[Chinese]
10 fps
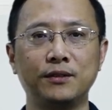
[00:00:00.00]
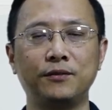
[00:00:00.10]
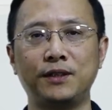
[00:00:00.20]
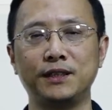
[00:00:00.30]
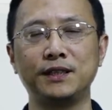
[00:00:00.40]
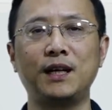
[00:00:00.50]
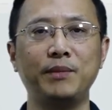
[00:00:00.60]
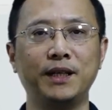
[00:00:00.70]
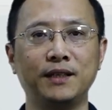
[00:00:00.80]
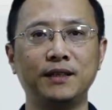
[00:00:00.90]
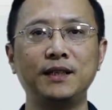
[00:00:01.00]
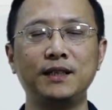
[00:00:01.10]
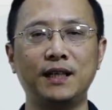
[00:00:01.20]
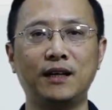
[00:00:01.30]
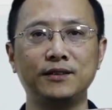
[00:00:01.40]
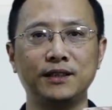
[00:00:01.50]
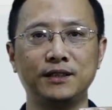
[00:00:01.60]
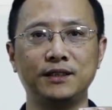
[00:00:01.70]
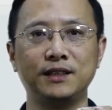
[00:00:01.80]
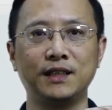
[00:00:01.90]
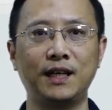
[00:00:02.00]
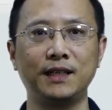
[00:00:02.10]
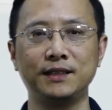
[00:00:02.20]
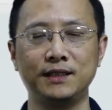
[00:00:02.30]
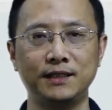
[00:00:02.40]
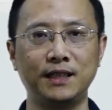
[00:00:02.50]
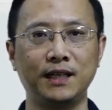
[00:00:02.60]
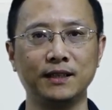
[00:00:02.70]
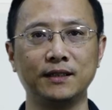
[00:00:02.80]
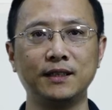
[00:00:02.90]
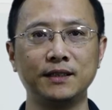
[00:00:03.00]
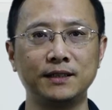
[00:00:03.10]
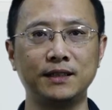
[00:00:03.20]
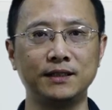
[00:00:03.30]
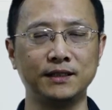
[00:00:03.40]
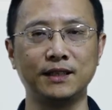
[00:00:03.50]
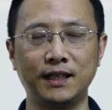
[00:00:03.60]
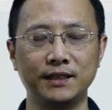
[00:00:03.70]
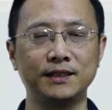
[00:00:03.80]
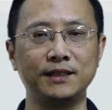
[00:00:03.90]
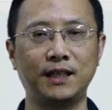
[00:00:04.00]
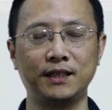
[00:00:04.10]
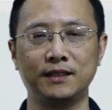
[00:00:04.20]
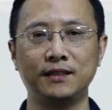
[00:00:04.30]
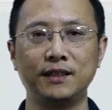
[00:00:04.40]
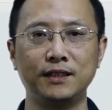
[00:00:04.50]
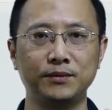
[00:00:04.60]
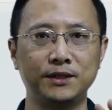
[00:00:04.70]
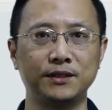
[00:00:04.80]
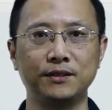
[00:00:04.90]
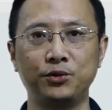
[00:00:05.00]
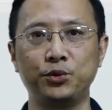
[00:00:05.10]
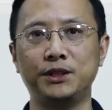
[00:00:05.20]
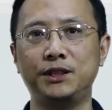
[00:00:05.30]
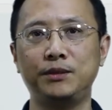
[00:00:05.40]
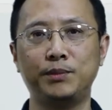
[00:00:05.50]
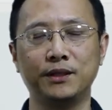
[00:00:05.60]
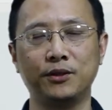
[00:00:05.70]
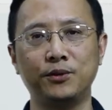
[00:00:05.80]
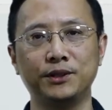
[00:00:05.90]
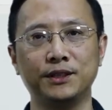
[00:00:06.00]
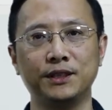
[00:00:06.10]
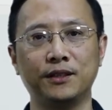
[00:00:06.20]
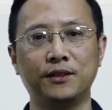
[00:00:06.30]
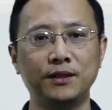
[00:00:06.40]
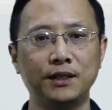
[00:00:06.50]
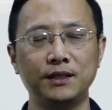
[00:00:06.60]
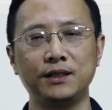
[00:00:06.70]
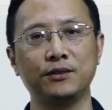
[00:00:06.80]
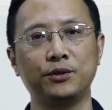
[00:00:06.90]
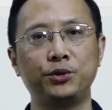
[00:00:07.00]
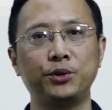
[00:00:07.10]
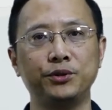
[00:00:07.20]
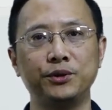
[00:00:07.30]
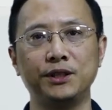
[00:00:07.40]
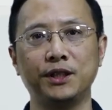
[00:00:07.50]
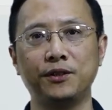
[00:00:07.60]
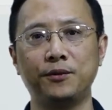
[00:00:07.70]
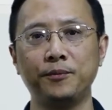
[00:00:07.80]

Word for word: 放在上面的，然后呢，执行挨着的下一个，再执行挨着下一个，那么这是最基本的控制结构，叫做顺序结构。